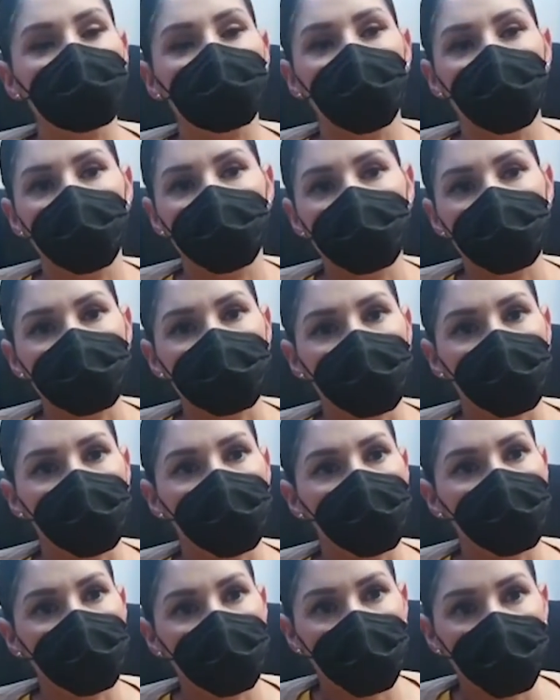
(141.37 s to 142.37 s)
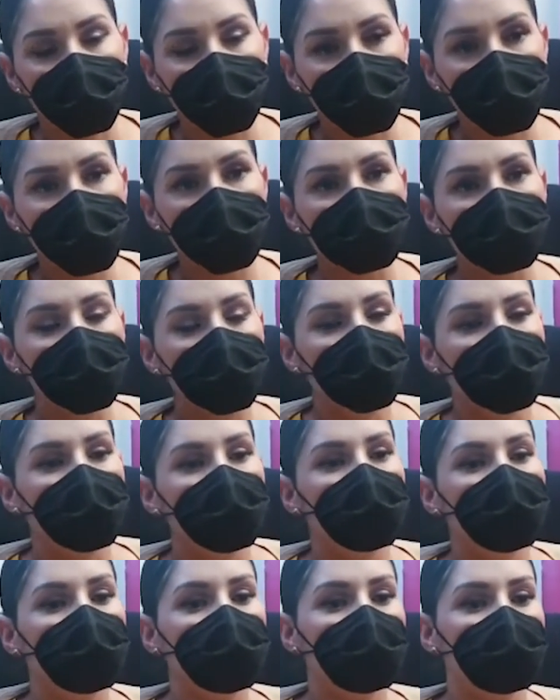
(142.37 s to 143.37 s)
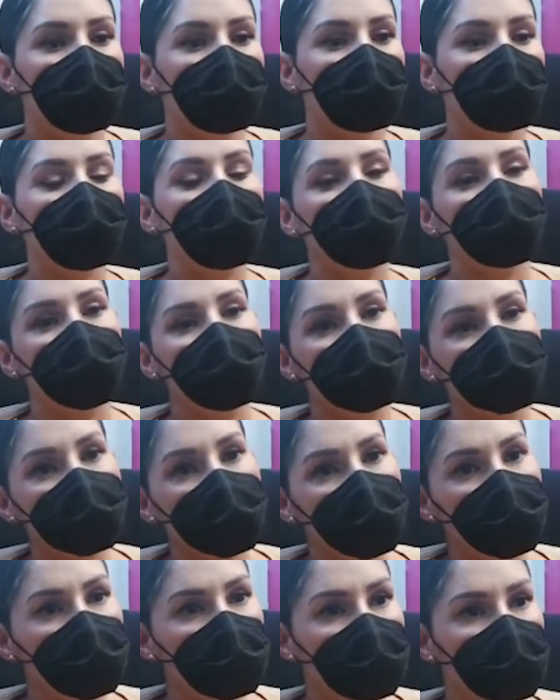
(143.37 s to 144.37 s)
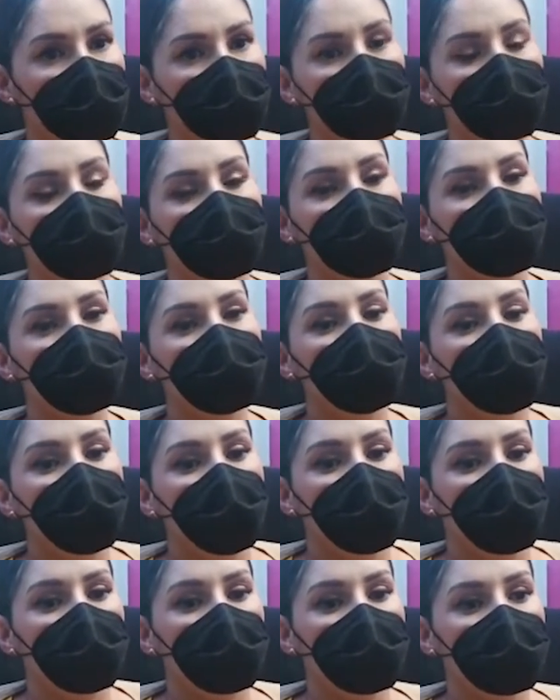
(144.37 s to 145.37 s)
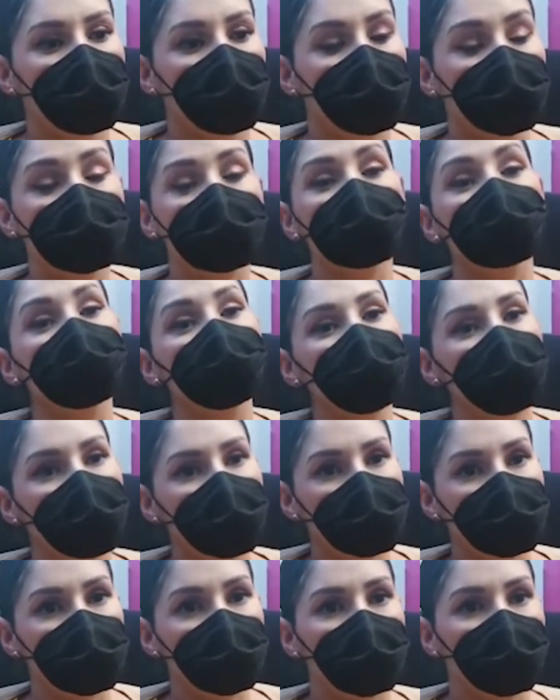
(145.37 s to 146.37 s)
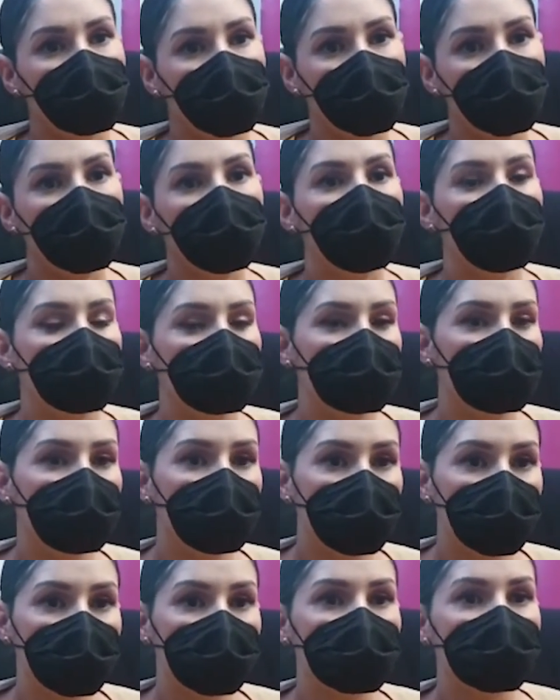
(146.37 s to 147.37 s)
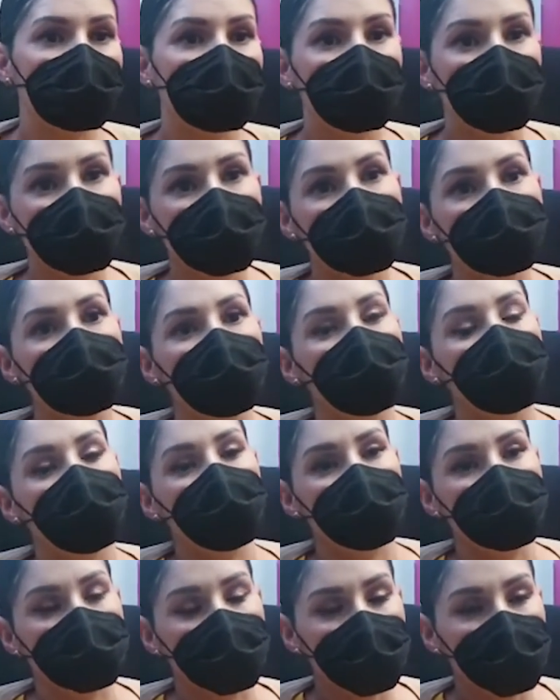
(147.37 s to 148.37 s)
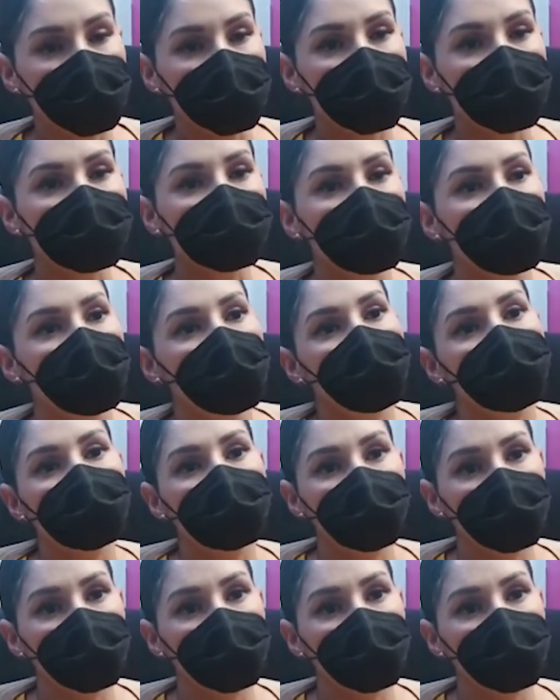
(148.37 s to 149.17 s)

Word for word: las escuelas están abiertas, eh, recordemos que la educación eh, pues es un derecho, ¿verdad?, de los niños, niñas y adolescentes.